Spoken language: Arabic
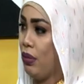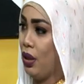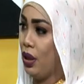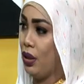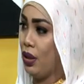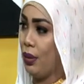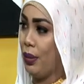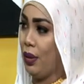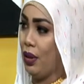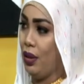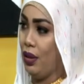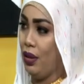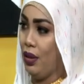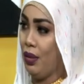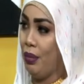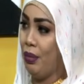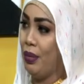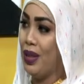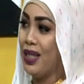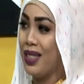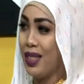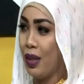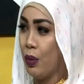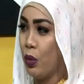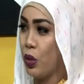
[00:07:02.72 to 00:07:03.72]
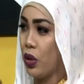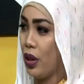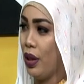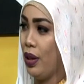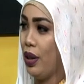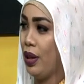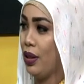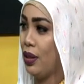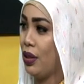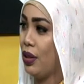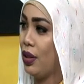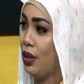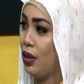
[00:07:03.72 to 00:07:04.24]
طبعا بيأذي
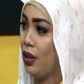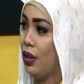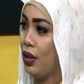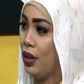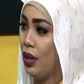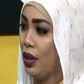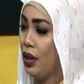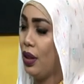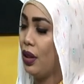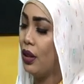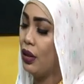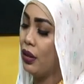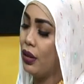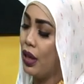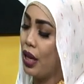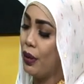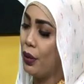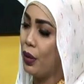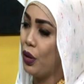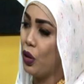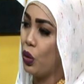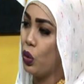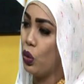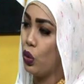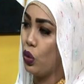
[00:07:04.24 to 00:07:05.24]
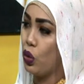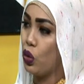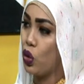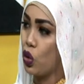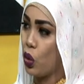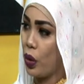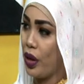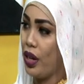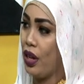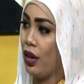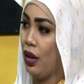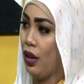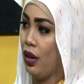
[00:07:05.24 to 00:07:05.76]
البصيلات يعني دايما يكون
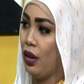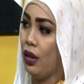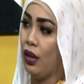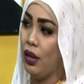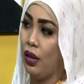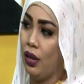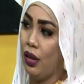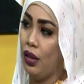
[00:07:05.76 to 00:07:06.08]
شويه